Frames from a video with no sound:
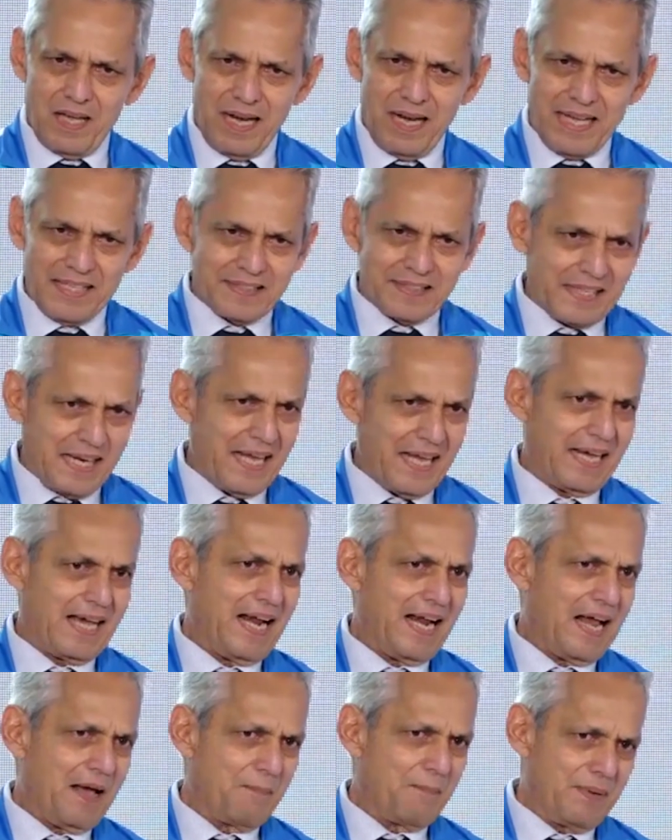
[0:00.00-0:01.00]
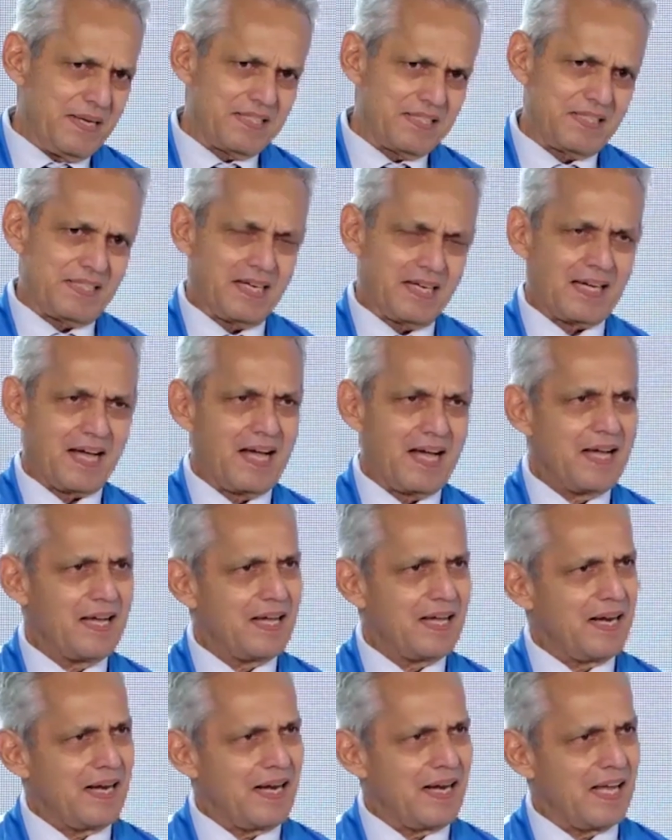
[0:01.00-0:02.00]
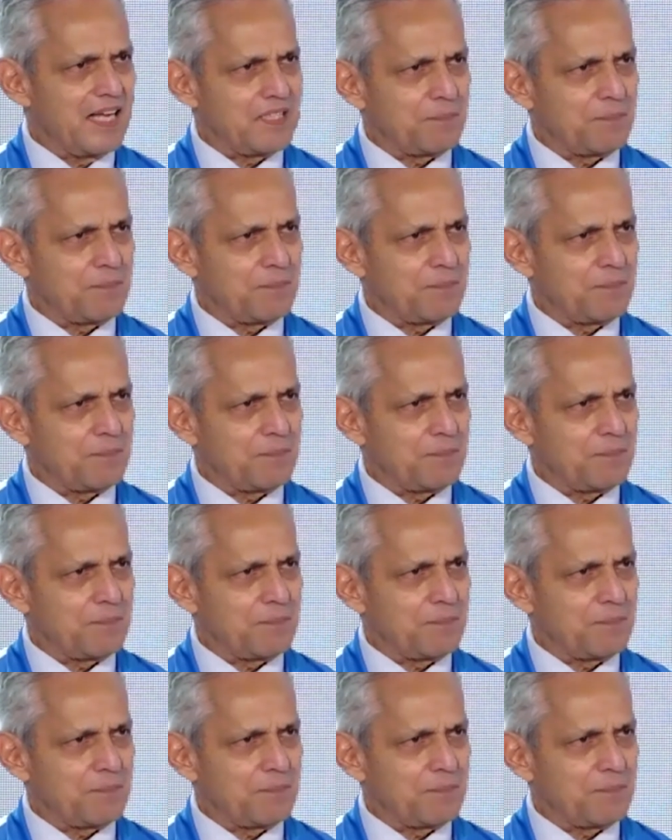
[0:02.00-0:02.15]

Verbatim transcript: la entrega, la mística, la